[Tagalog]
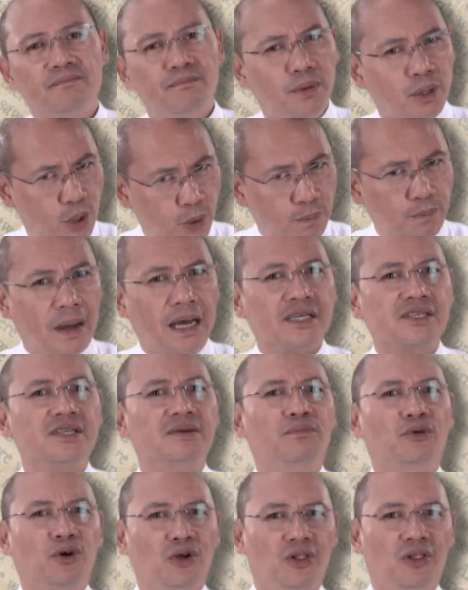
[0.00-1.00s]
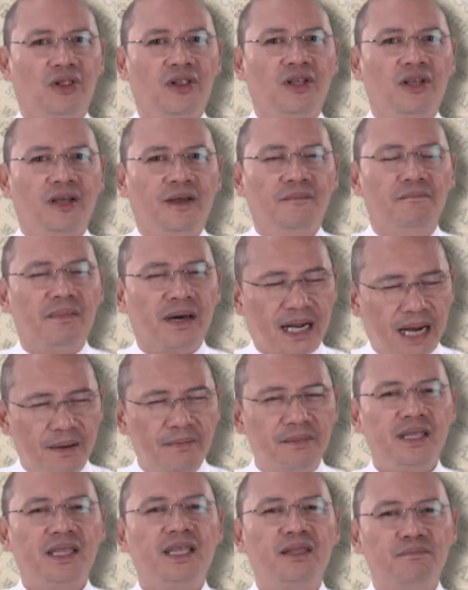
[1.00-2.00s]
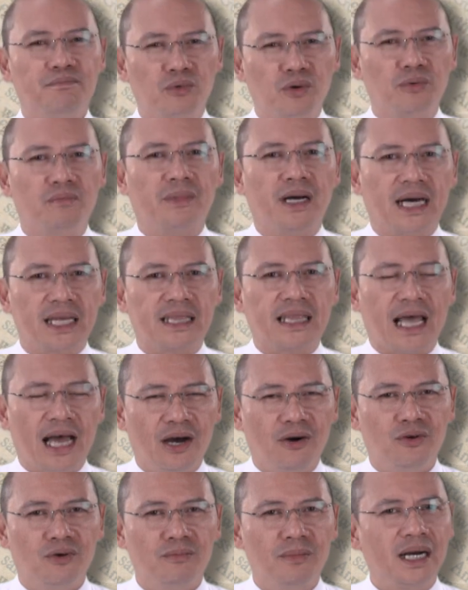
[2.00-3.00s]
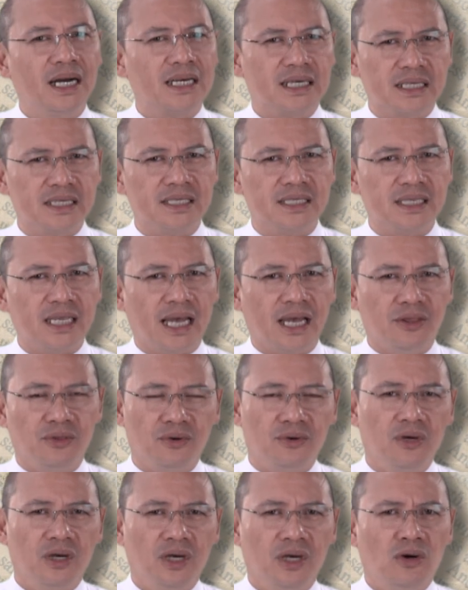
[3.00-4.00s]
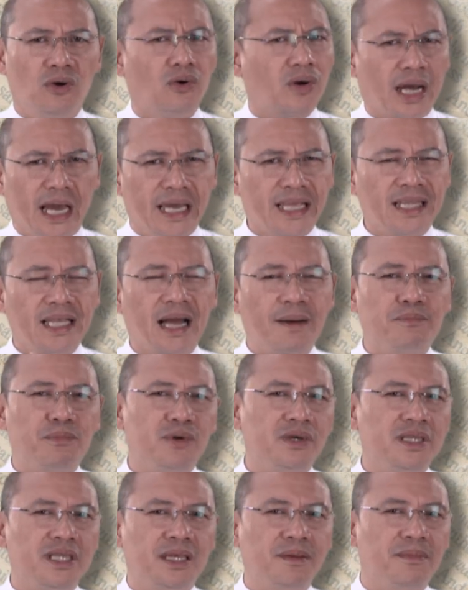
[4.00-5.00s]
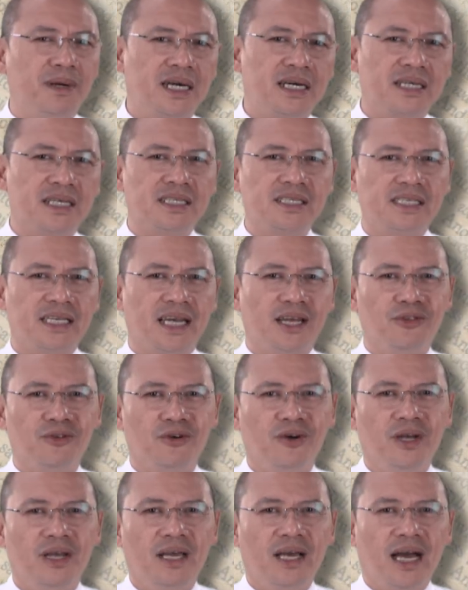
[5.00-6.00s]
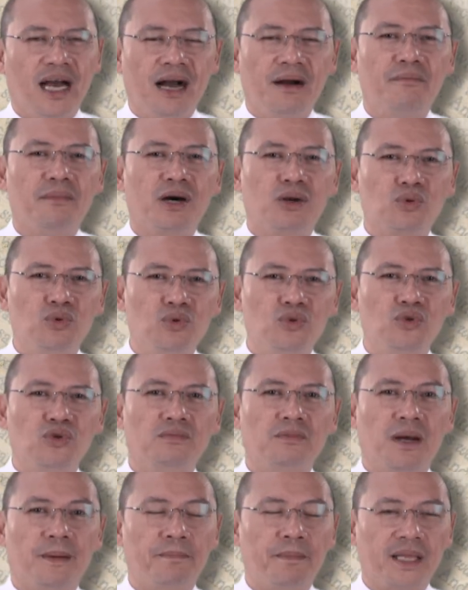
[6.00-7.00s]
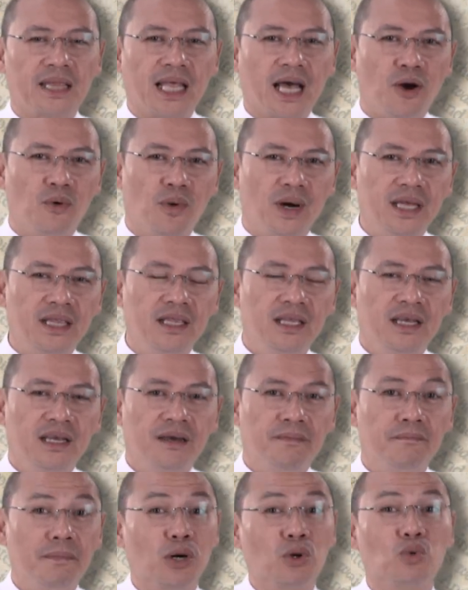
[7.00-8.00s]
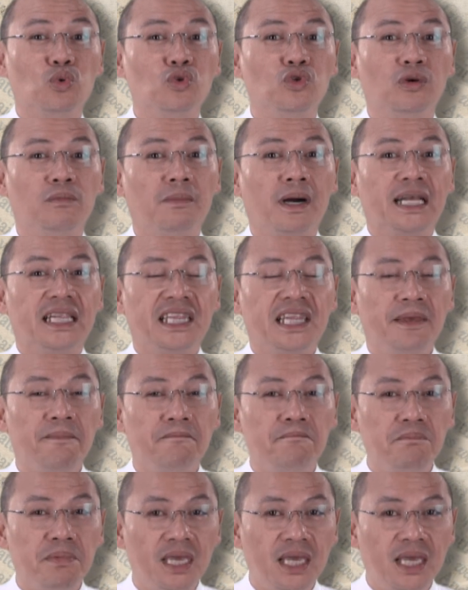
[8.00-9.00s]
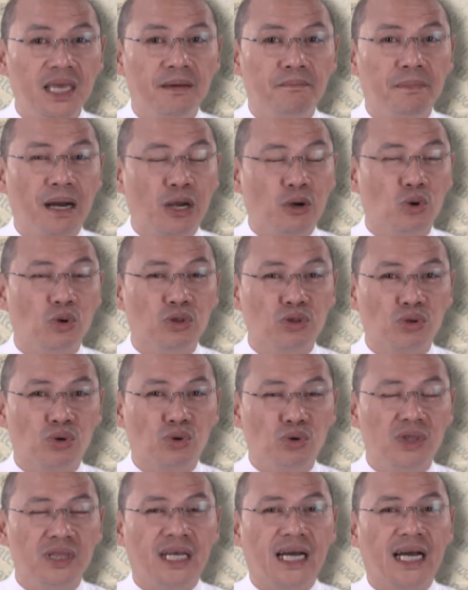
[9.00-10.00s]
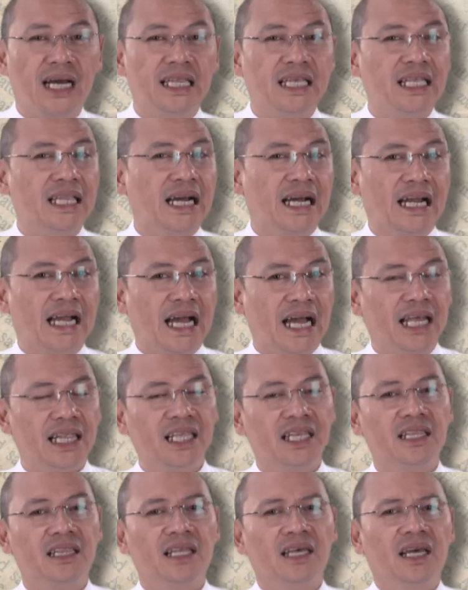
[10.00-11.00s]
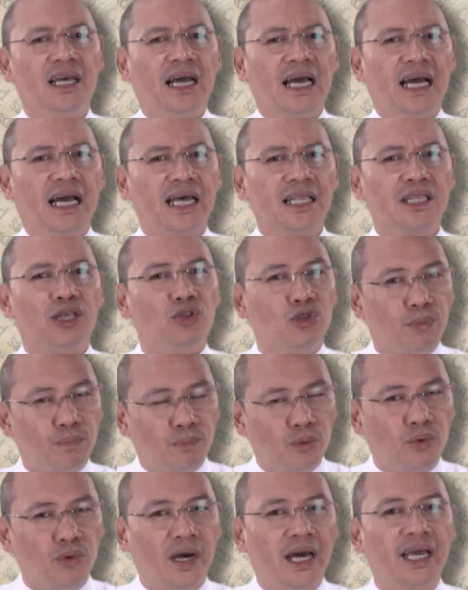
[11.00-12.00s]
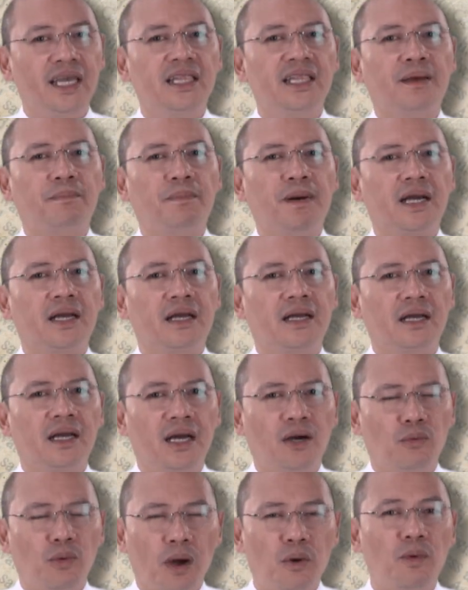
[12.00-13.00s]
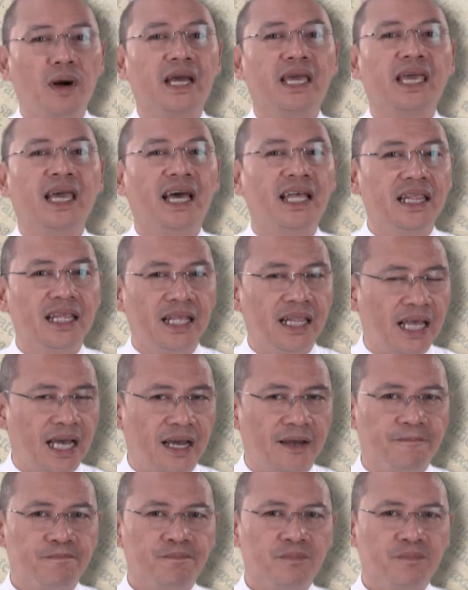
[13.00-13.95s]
pero possible marami din pong mga tao, mga Kristiyano, o kahit nga po hindi mga Kristiyano, ang marunong magpatawad, marunong magtimpi, magkontrol ng kanilang galit, at ito po ay napagwawagihan nila